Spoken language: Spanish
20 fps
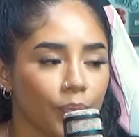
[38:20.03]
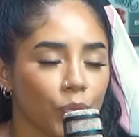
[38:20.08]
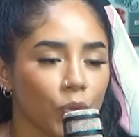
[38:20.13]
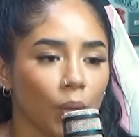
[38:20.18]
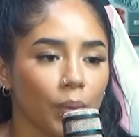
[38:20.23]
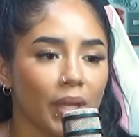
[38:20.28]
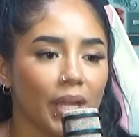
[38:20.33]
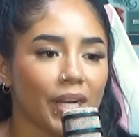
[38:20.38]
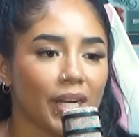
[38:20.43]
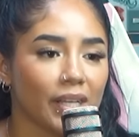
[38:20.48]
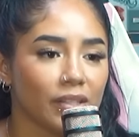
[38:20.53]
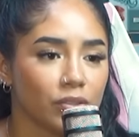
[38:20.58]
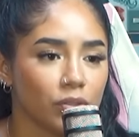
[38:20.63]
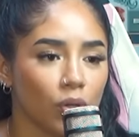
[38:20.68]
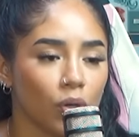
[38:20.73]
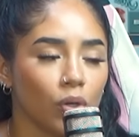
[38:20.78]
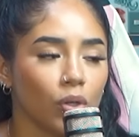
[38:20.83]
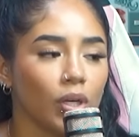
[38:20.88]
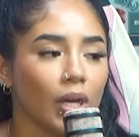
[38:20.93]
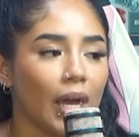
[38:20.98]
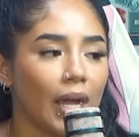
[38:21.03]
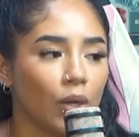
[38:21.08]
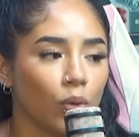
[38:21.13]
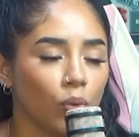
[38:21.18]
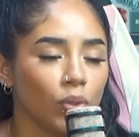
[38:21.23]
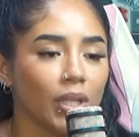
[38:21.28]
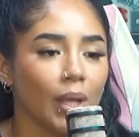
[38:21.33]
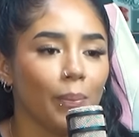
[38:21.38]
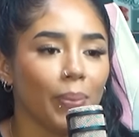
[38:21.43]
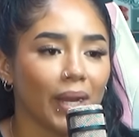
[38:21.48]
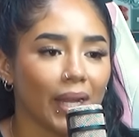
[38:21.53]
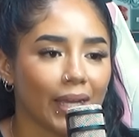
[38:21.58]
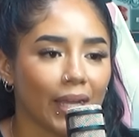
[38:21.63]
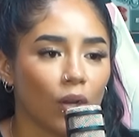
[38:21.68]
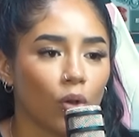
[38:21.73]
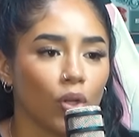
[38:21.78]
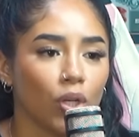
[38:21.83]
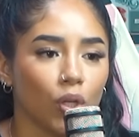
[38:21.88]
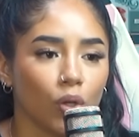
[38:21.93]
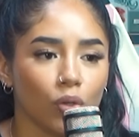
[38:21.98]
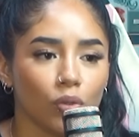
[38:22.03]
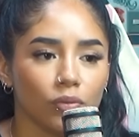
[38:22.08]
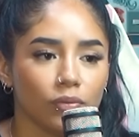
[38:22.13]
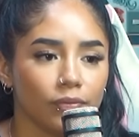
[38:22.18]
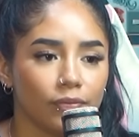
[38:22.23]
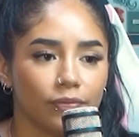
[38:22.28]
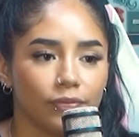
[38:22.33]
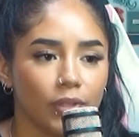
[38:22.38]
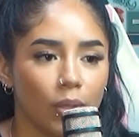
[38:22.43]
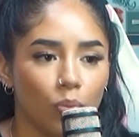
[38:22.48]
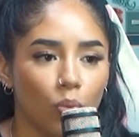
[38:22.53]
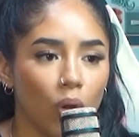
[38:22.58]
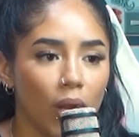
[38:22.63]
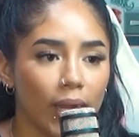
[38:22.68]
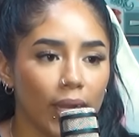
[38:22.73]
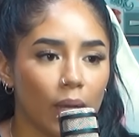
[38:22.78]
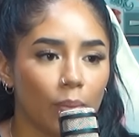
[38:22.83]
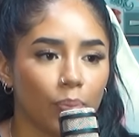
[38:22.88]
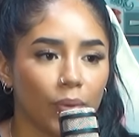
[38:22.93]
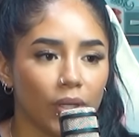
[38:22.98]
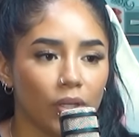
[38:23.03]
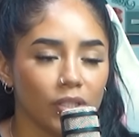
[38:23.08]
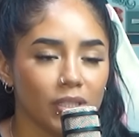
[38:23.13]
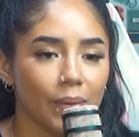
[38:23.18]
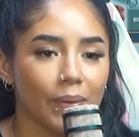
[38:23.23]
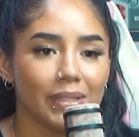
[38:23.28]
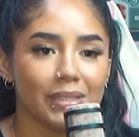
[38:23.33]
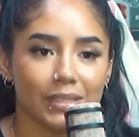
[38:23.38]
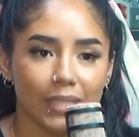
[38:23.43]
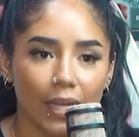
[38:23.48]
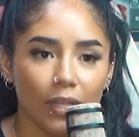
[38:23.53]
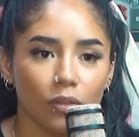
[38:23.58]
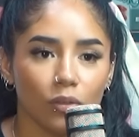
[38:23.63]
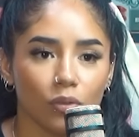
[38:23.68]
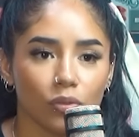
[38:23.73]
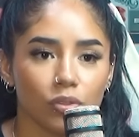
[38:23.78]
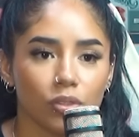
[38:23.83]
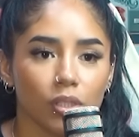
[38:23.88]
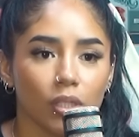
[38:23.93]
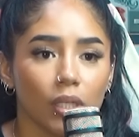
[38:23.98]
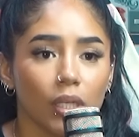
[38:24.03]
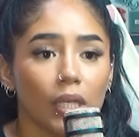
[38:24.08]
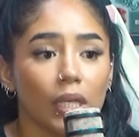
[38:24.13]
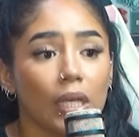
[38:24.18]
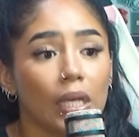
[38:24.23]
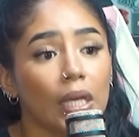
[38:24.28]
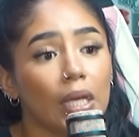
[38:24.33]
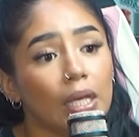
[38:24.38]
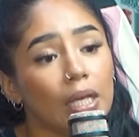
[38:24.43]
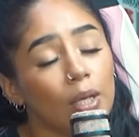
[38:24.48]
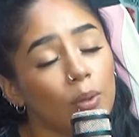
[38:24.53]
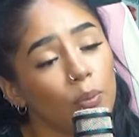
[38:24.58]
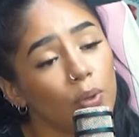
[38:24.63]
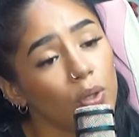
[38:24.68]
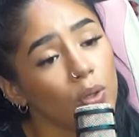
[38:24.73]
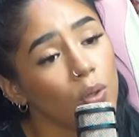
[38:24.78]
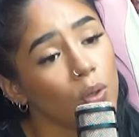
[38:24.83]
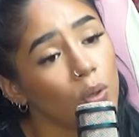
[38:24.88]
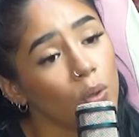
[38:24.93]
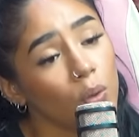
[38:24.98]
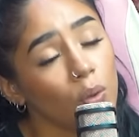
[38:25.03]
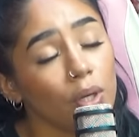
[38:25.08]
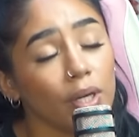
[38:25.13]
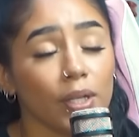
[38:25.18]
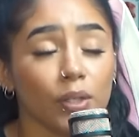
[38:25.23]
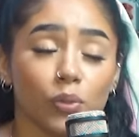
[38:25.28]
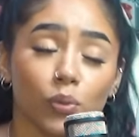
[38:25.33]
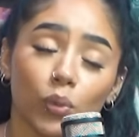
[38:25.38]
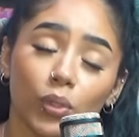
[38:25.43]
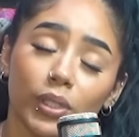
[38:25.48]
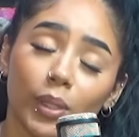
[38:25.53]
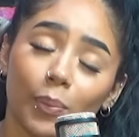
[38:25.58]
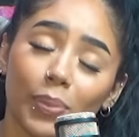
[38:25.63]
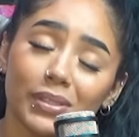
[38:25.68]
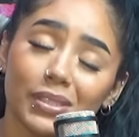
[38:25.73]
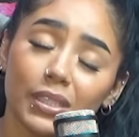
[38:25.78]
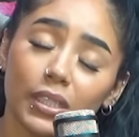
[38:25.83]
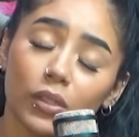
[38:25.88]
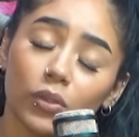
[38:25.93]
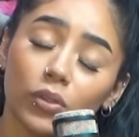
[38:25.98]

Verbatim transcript: no había razón alguna para que el conejo se muera, pues no estaban sanos. Y bueno, o resulta, pasa y